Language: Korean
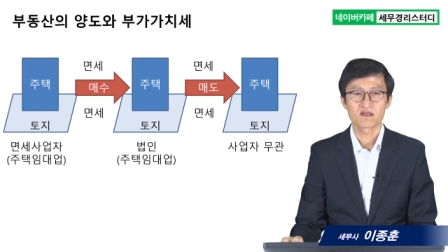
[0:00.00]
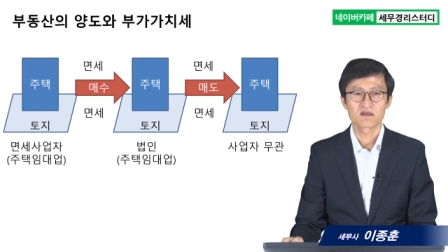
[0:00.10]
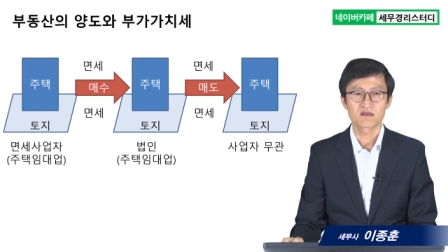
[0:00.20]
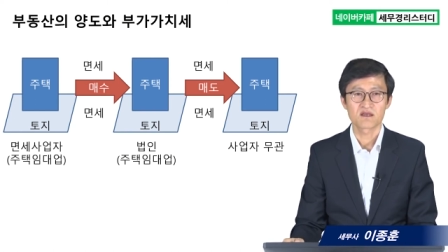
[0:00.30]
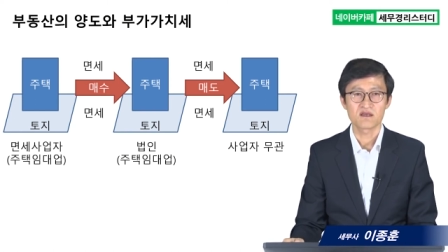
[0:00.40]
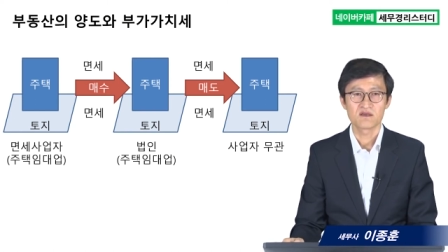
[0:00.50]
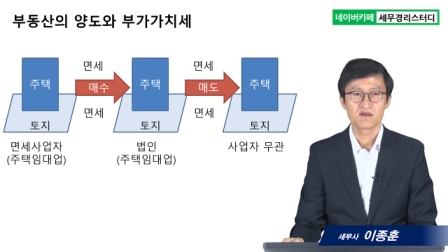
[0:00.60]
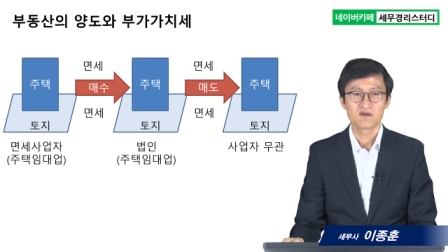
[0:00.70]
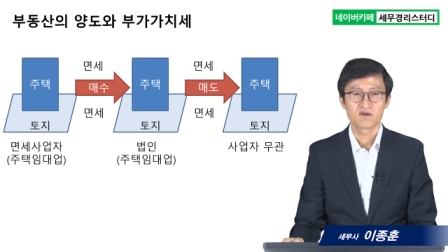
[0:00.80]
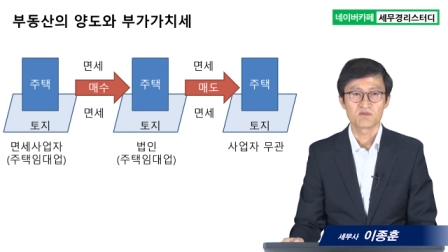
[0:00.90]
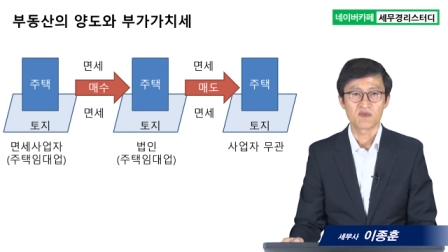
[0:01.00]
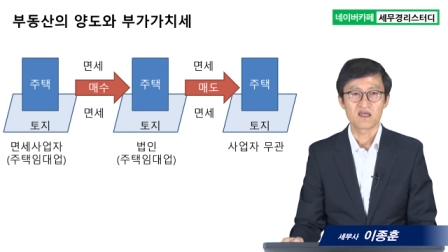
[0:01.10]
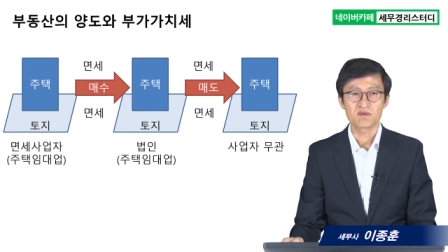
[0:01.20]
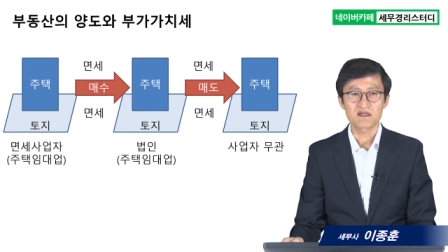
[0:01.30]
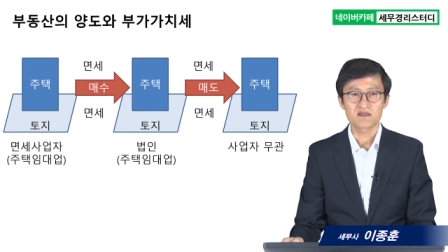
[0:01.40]
근데
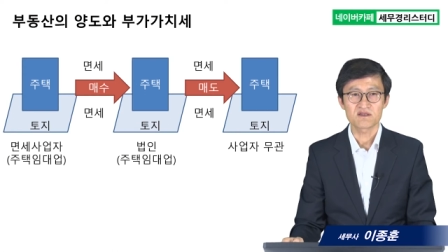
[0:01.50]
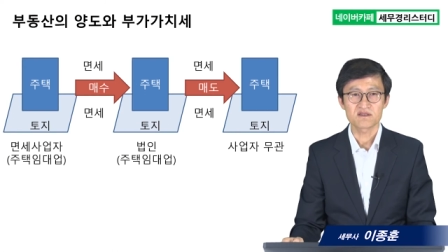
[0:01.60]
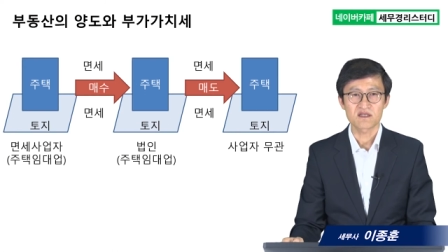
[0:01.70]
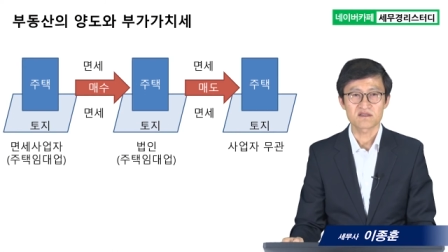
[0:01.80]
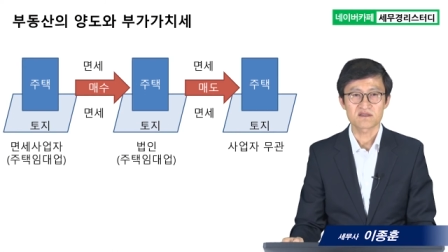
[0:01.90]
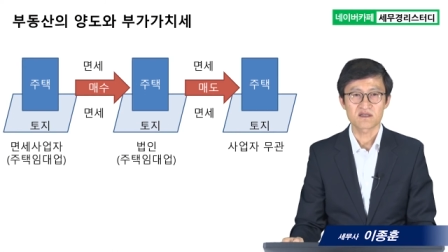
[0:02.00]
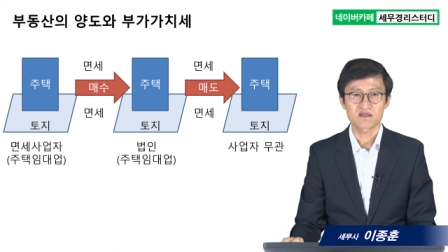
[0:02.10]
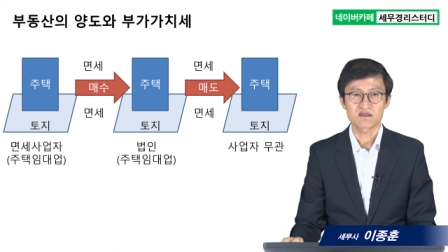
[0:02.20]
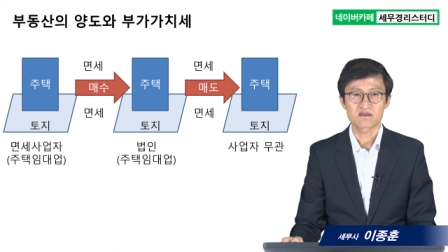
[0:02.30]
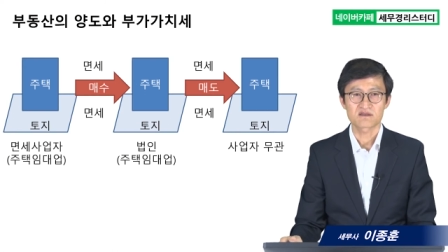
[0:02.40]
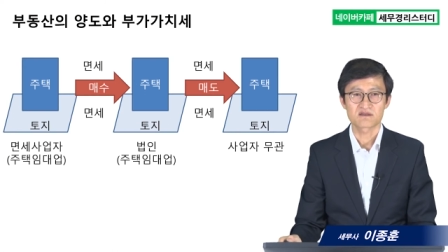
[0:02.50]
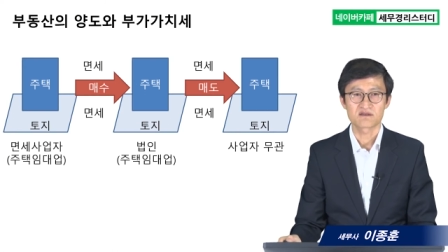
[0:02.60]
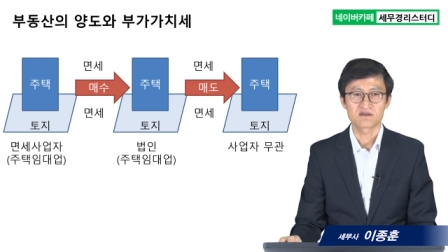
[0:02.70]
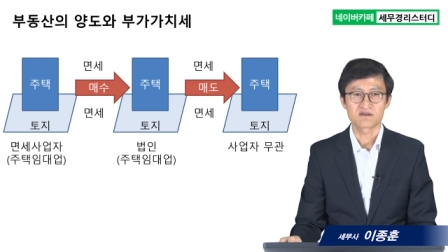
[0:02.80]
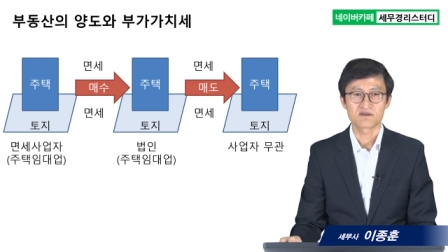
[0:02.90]
매입할 때는 살짝
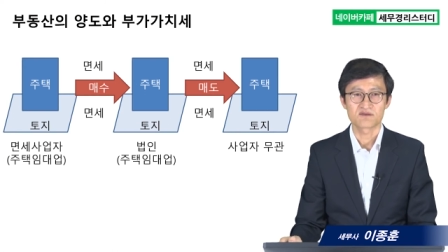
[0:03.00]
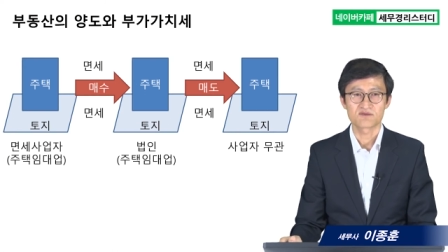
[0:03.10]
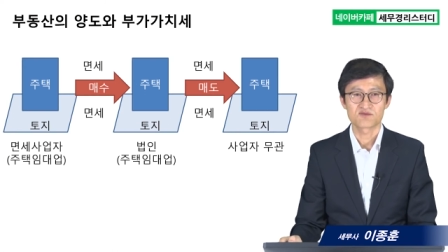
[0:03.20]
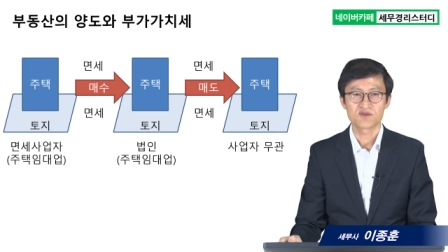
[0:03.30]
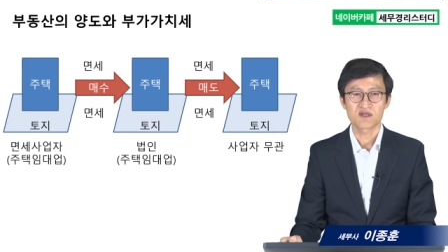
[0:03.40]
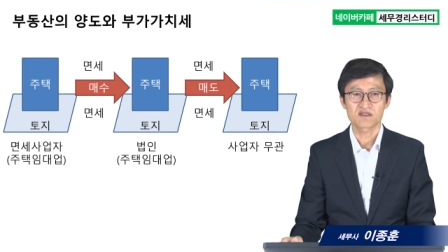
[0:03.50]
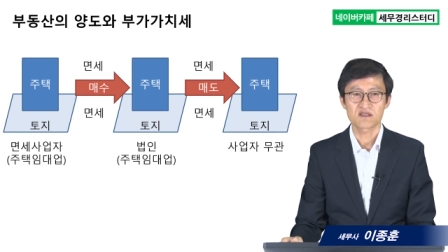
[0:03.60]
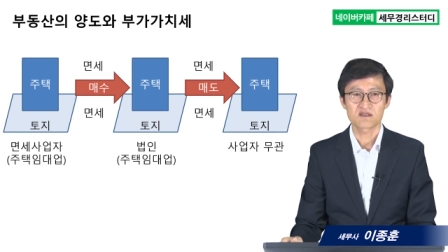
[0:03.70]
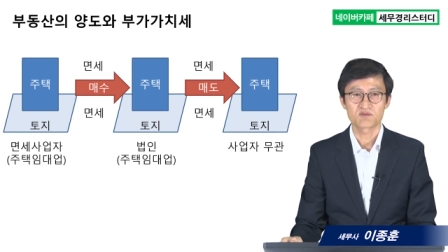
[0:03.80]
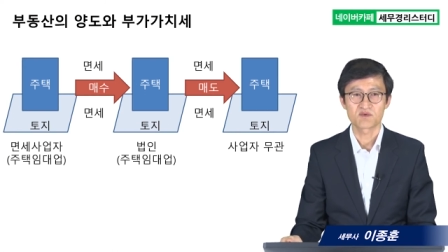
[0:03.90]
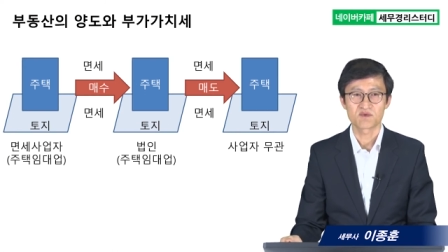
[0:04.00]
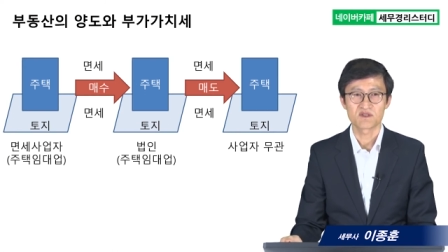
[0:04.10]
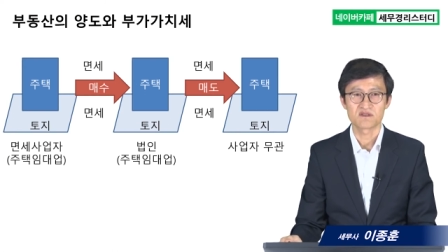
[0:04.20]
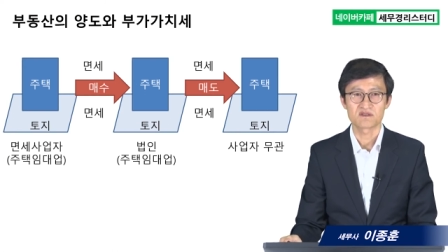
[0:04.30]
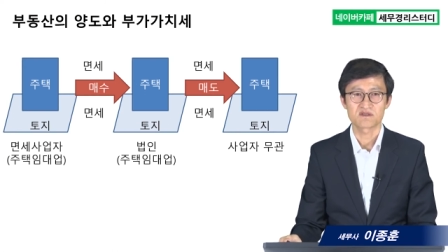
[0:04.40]
어, 주의하셔야 될 부분이
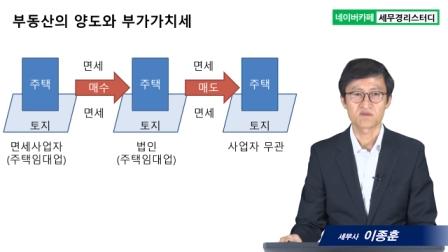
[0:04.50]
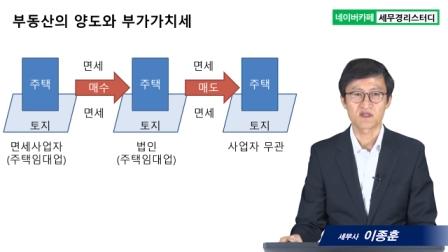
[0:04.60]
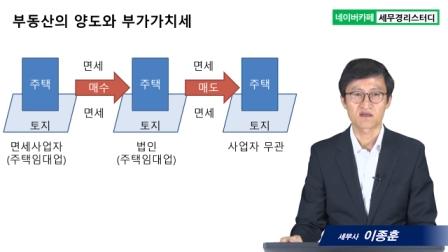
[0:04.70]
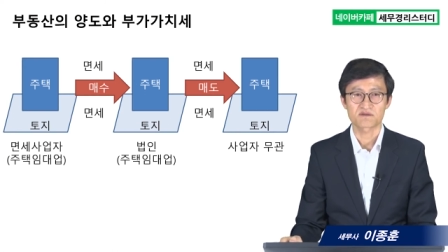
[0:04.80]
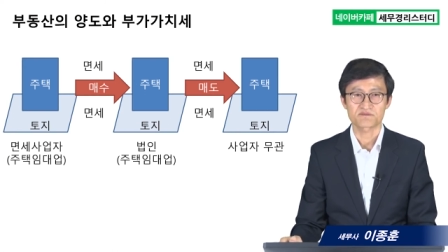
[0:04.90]
있습니다.